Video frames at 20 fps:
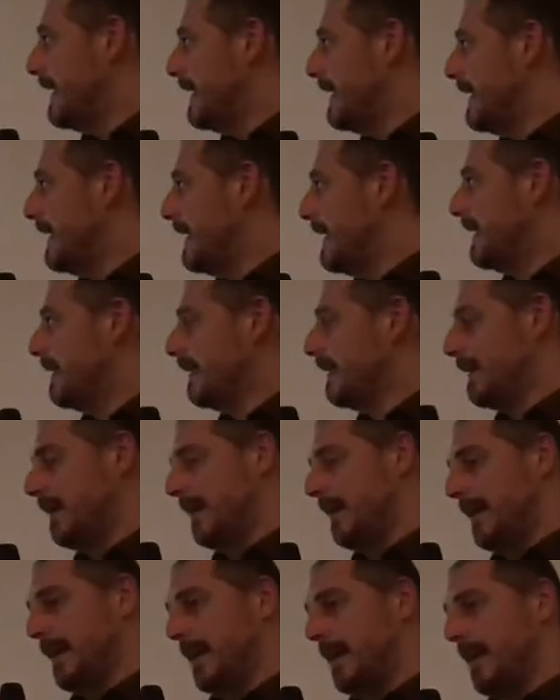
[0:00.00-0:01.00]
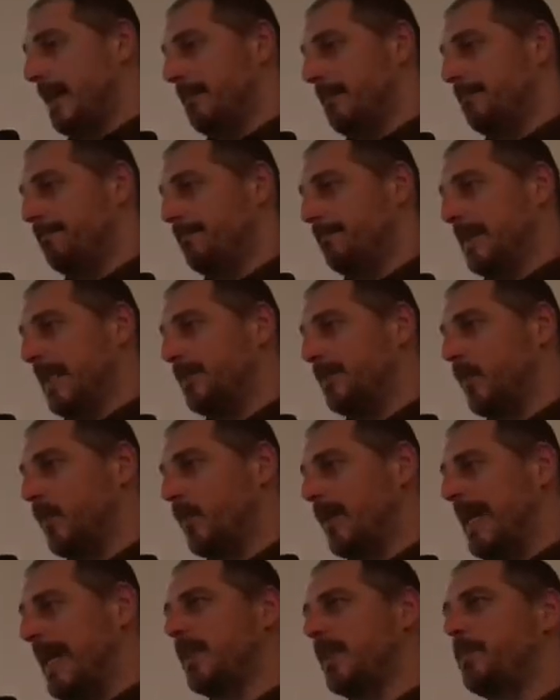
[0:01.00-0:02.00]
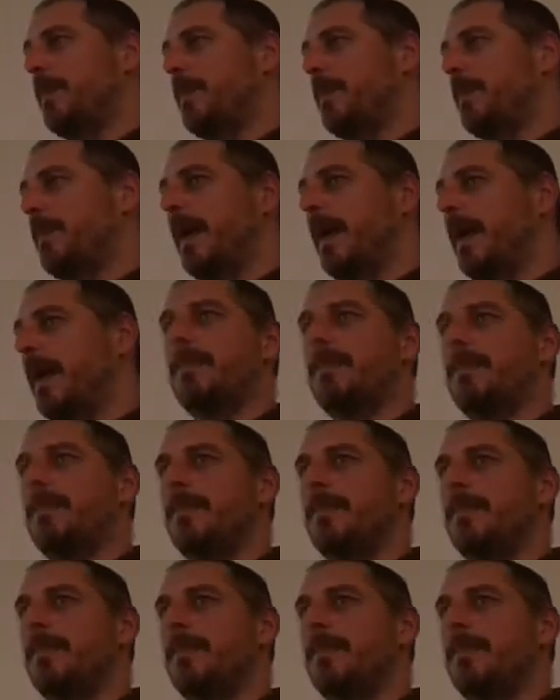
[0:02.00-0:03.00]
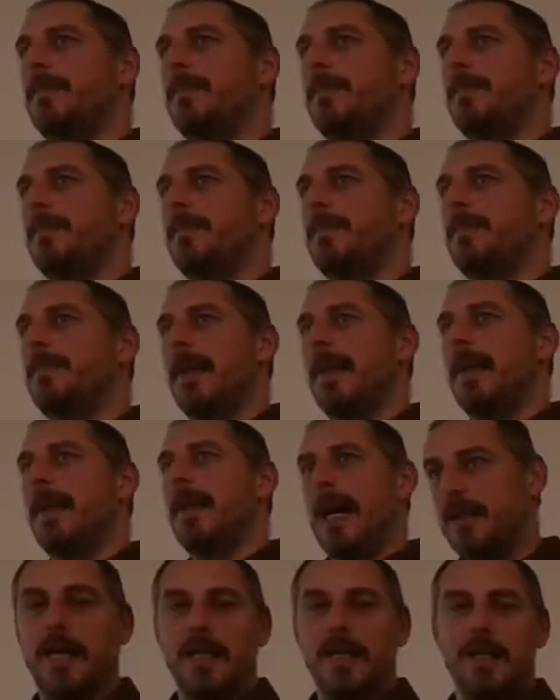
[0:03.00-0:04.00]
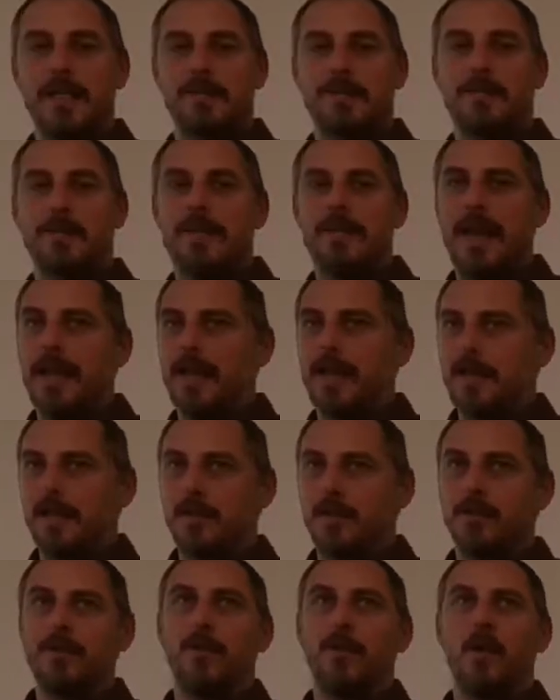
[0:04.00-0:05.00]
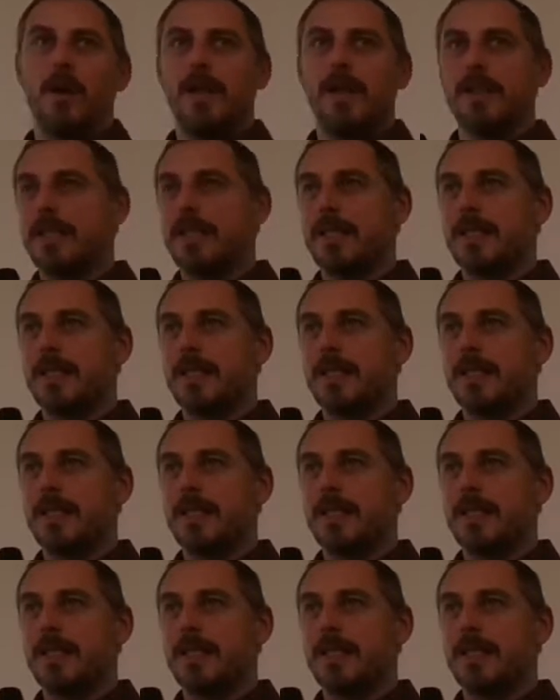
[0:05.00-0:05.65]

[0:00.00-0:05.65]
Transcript: Die, ähm, das Projekt ist prinzipiell abgeschlossen. Es läuft alles. Wir werden es und wollen es aber noch